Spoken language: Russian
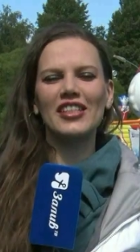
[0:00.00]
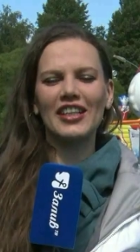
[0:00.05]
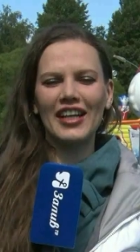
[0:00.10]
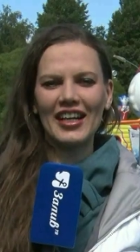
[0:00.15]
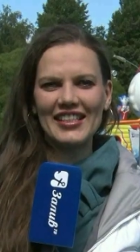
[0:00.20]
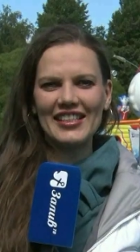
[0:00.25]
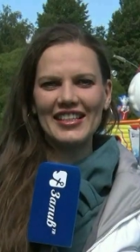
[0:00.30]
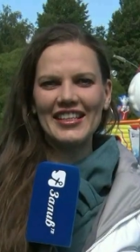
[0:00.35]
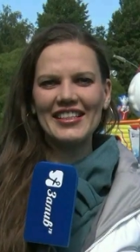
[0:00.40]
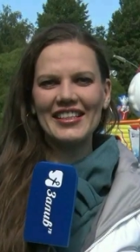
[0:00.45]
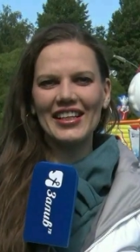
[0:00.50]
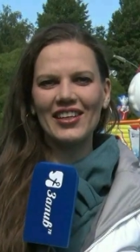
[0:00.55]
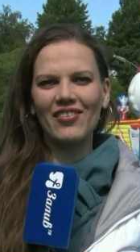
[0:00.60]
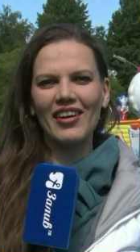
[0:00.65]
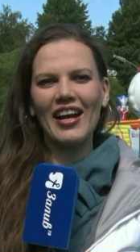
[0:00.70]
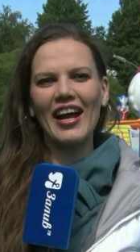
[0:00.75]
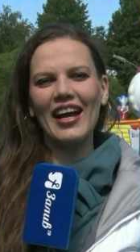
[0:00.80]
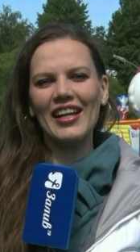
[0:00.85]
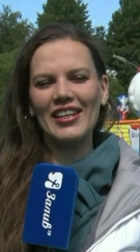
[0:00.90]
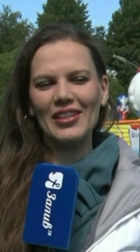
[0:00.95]

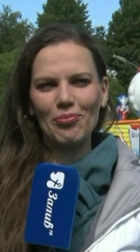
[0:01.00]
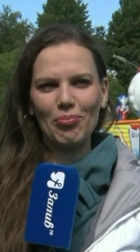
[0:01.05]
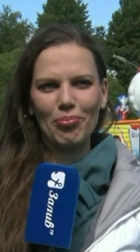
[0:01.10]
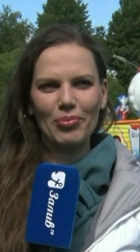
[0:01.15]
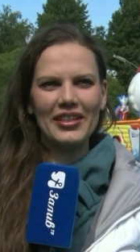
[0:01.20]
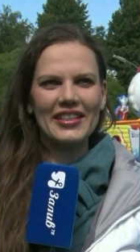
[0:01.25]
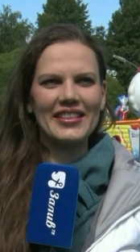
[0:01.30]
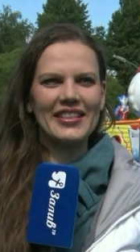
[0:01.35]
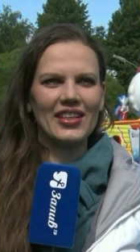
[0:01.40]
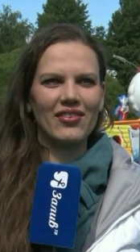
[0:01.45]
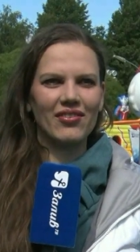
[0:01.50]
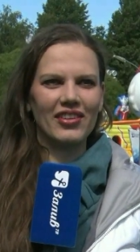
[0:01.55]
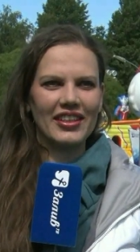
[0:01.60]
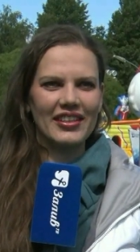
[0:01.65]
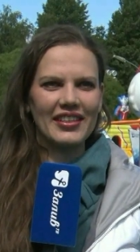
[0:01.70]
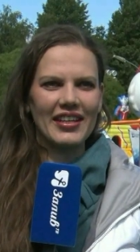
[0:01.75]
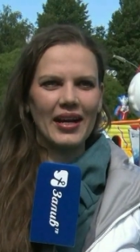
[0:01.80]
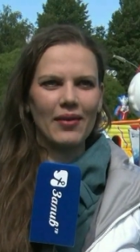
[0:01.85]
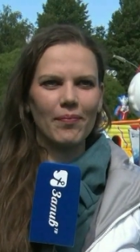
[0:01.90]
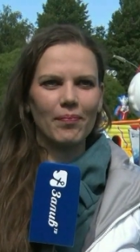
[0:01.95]
Всероссийского Олимпийского
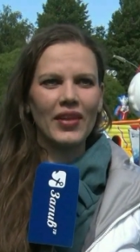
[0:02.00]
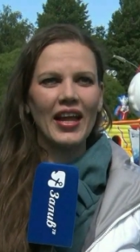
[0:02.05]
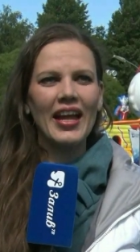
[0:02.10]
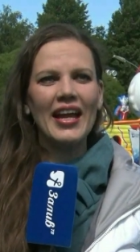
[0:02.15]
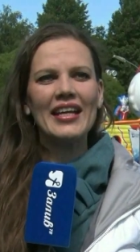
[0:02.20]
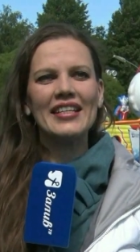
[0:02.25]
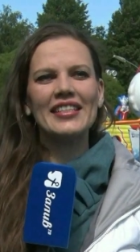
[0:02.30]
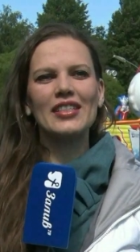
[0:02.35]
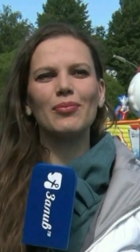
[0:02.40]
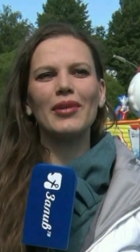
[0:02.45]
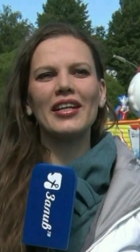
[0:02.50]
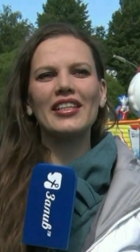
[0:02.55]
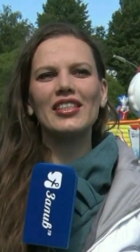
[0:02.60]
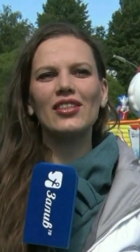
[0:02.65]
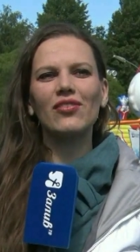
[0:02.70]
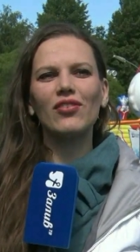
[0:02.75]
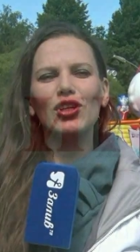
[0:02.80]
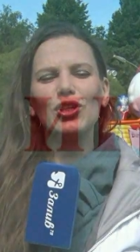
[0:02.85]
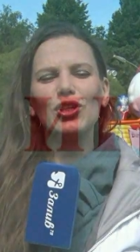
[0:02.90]
дня. 17